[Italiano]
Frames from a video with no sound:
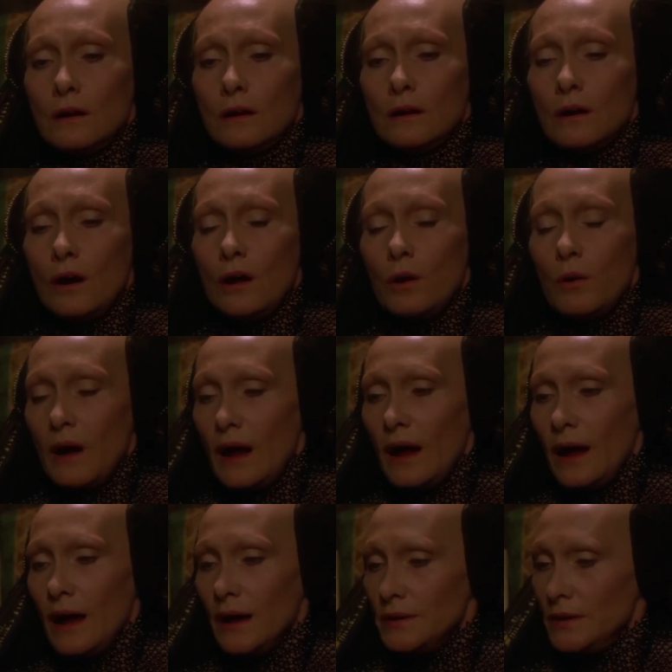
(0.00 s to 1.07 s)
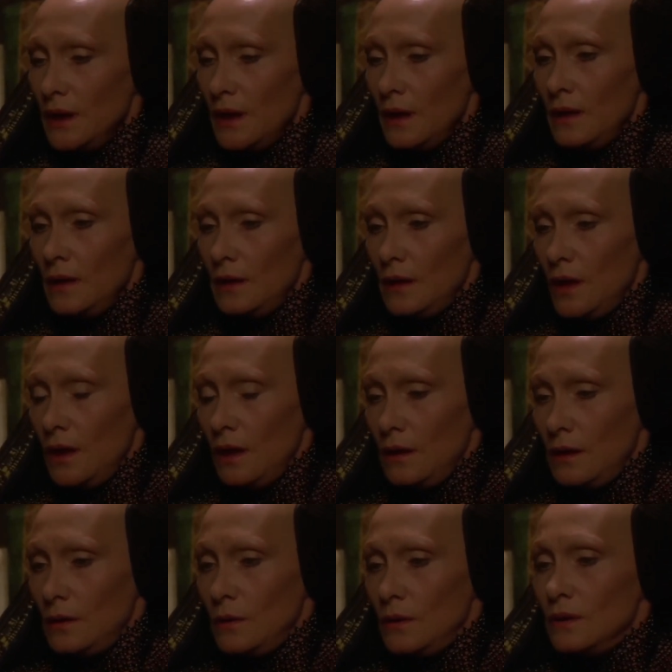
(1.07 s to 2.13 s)
Per il santo Ward,
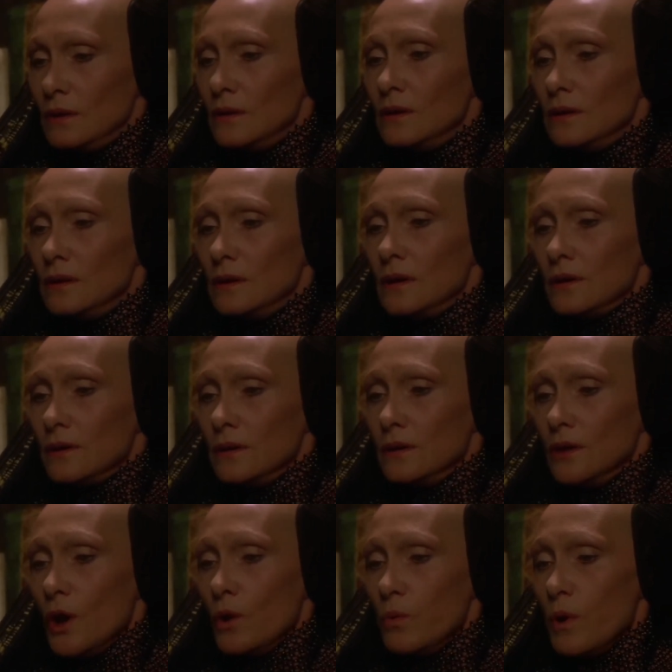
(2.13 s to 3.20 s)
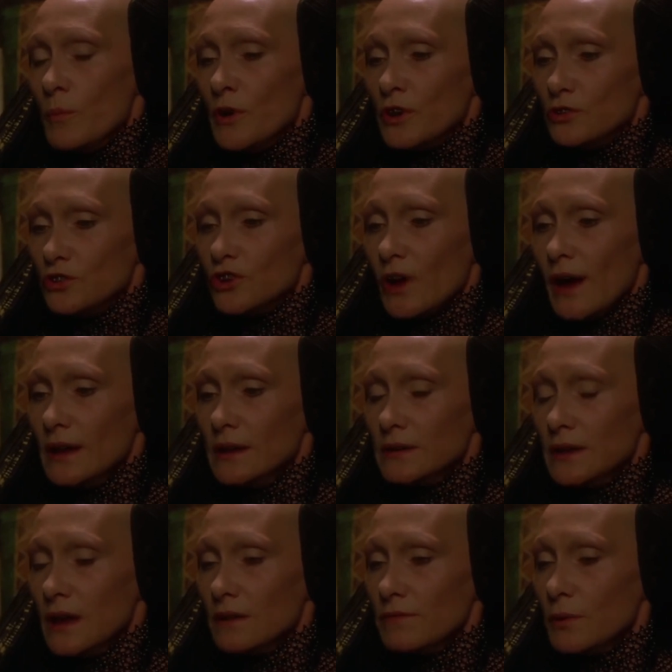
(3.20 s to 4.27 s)
nessuna femmina ha
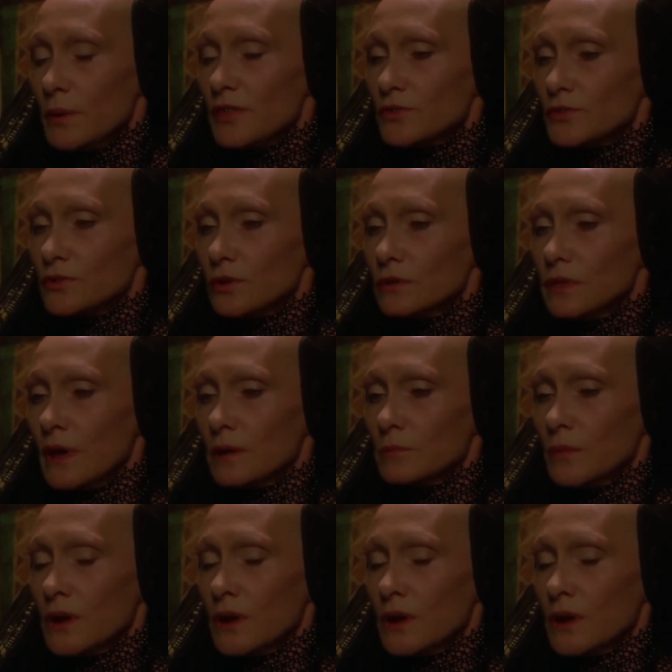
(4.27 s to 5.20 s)
mai potuto sopportare